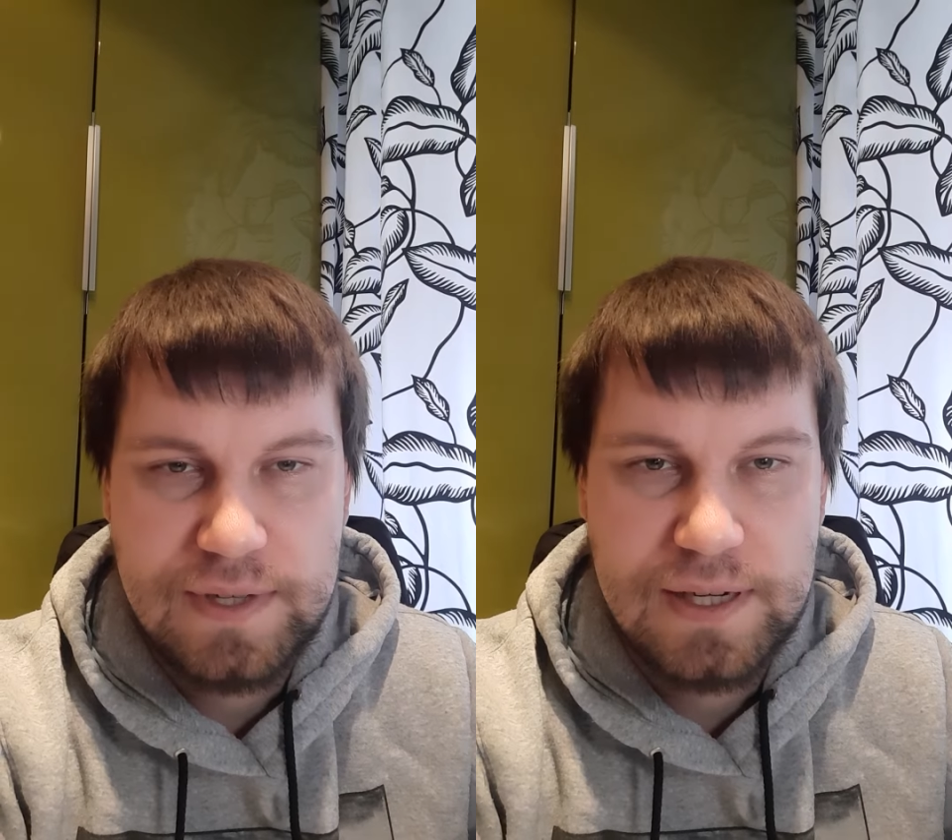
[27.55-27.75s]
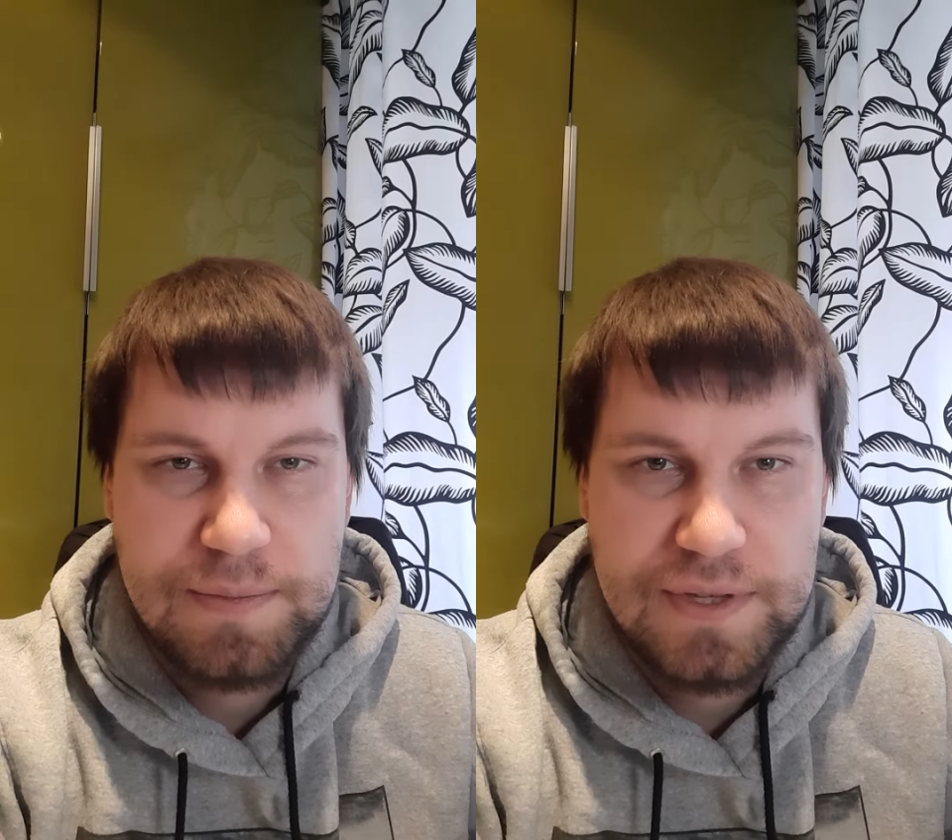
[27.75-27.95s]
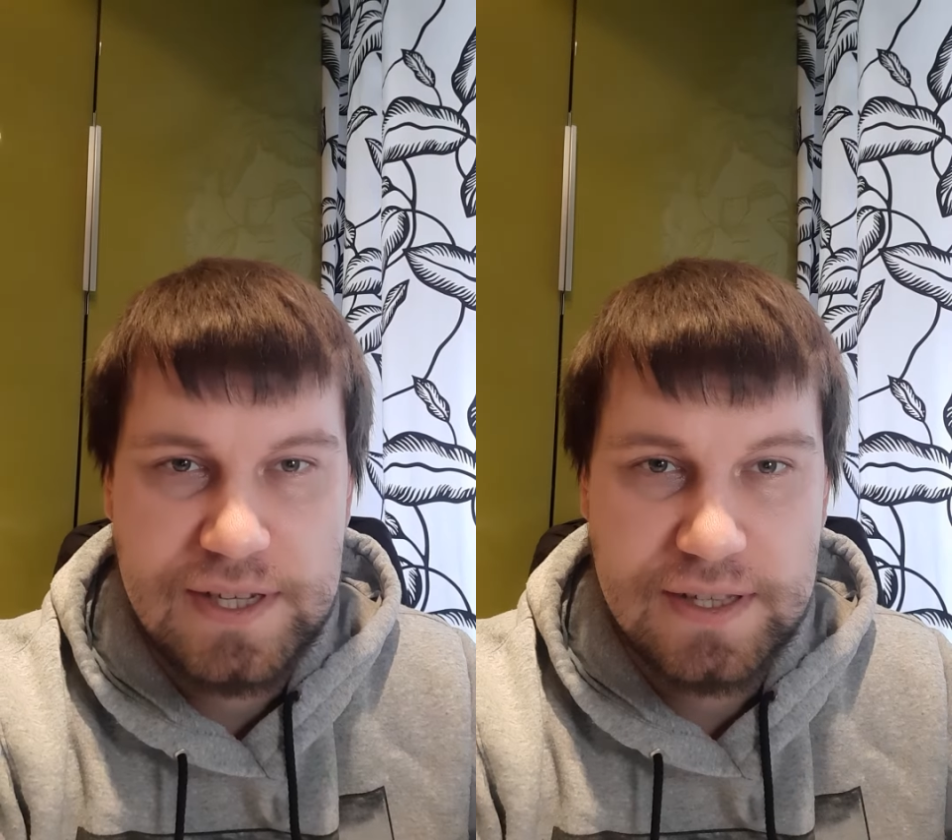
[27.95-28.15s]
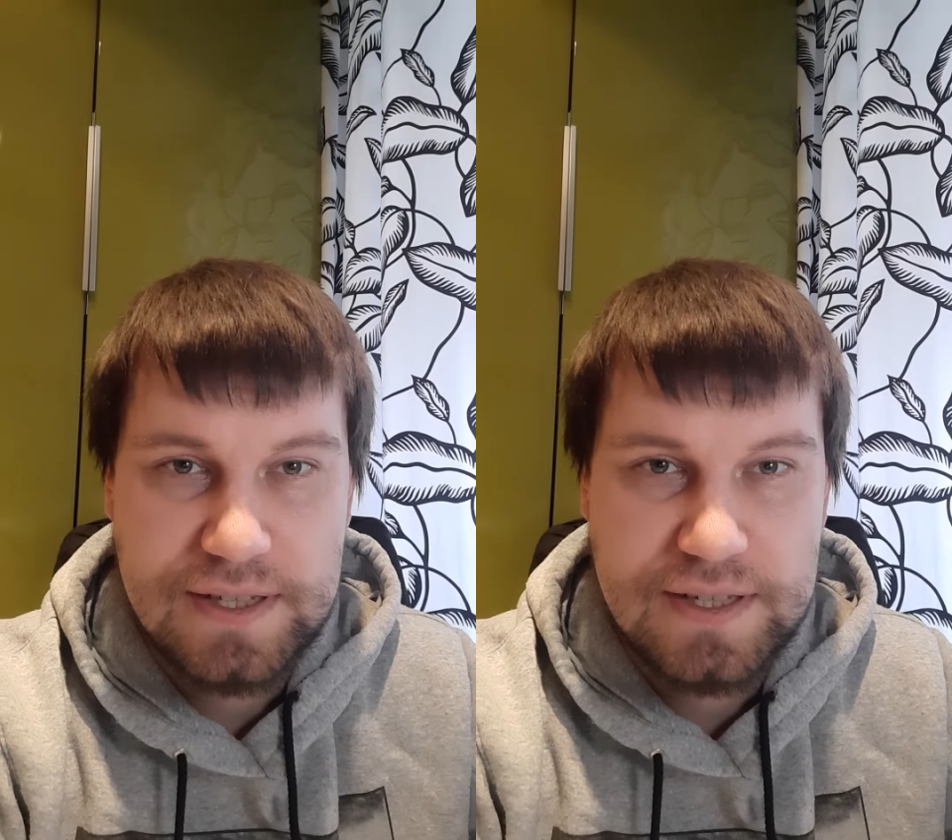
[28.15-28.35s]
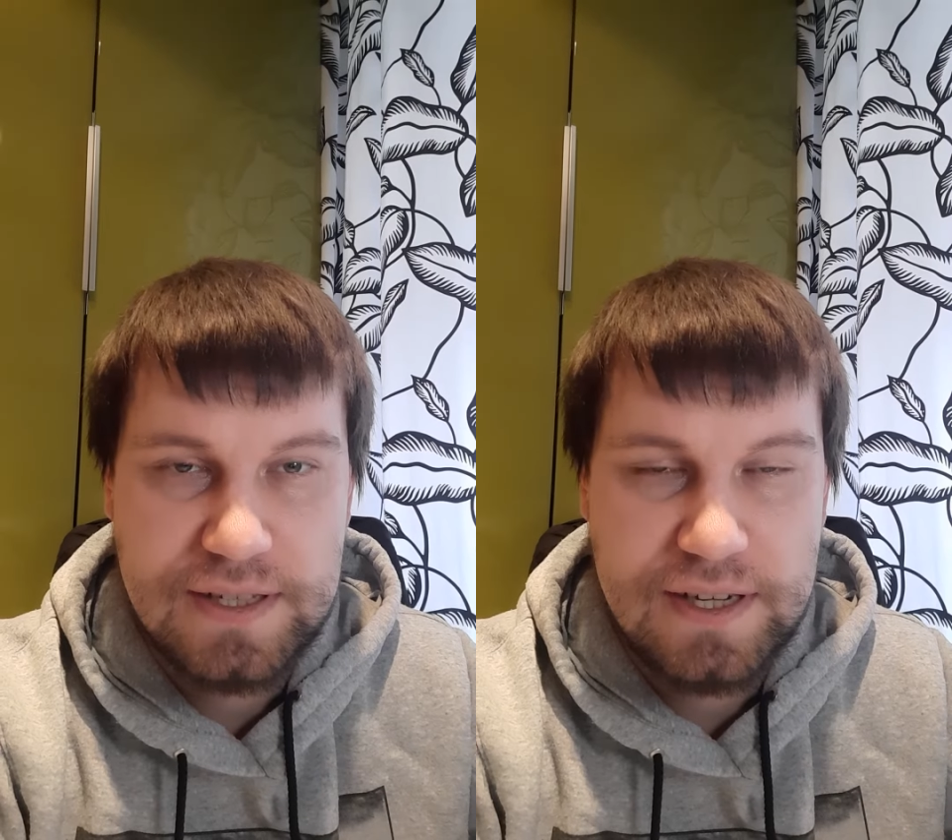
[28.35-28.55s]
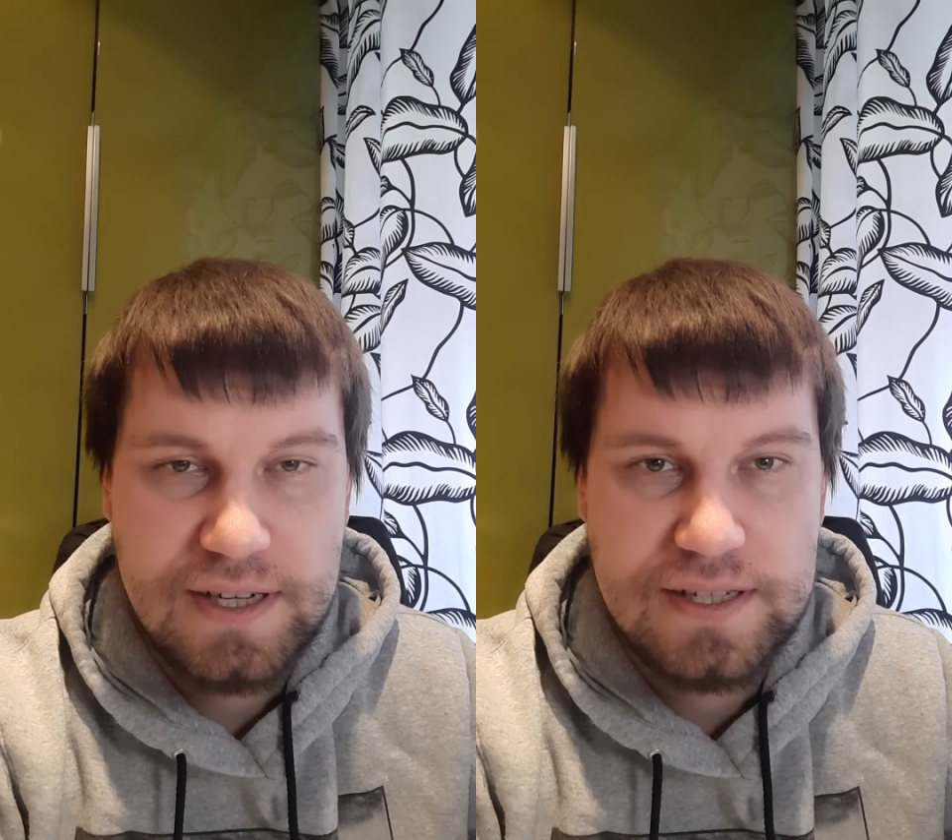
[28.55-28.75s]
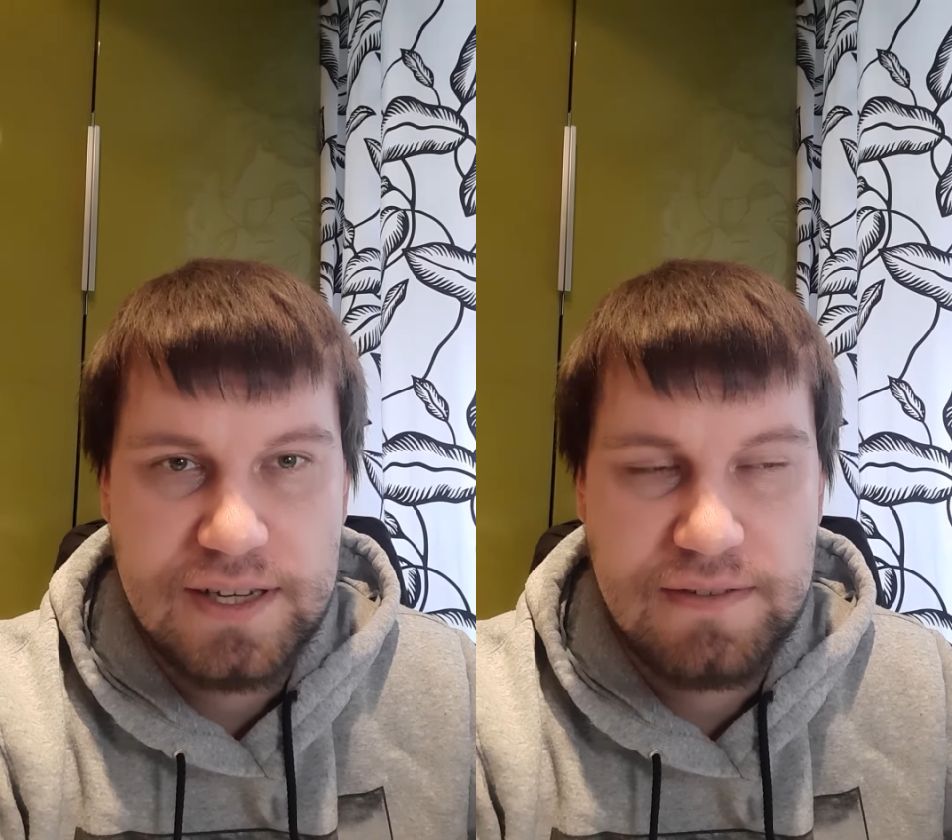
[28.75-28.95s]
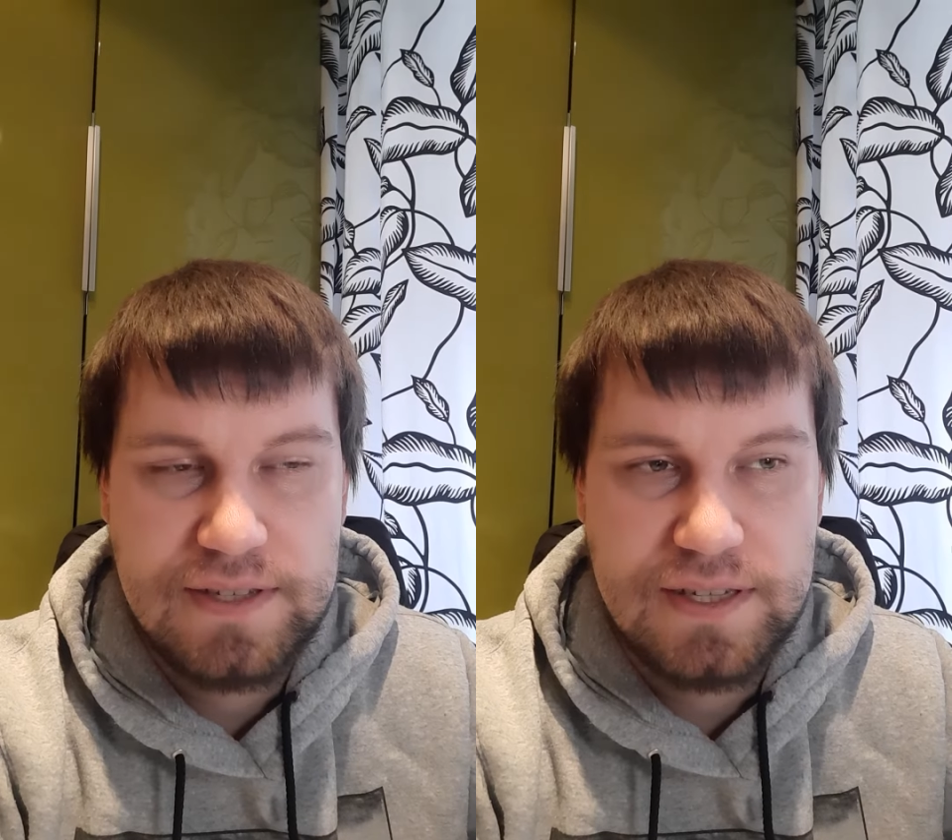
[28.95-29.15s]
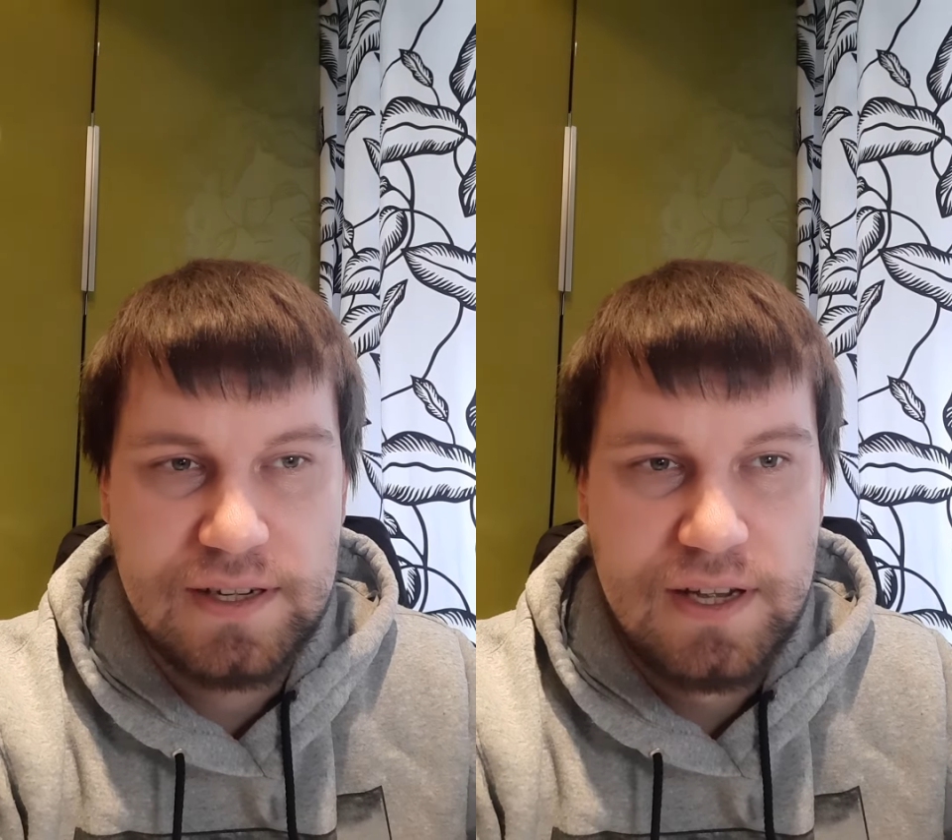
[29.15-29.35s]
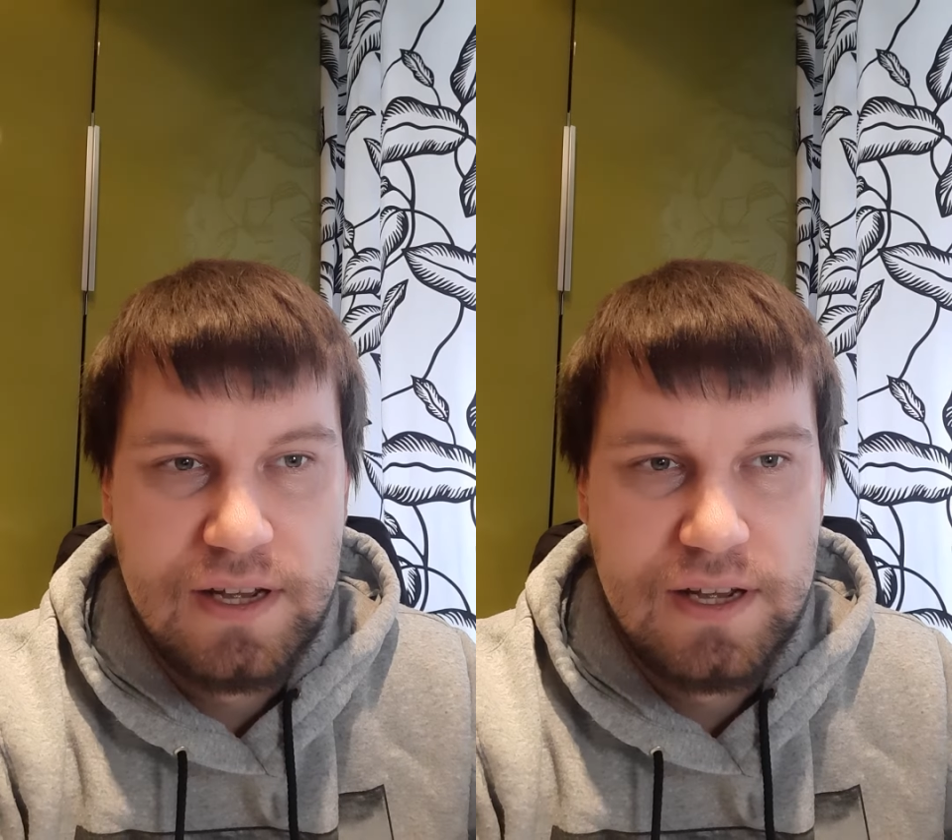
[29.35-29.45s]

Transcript: некомпетентности, да, или зависти.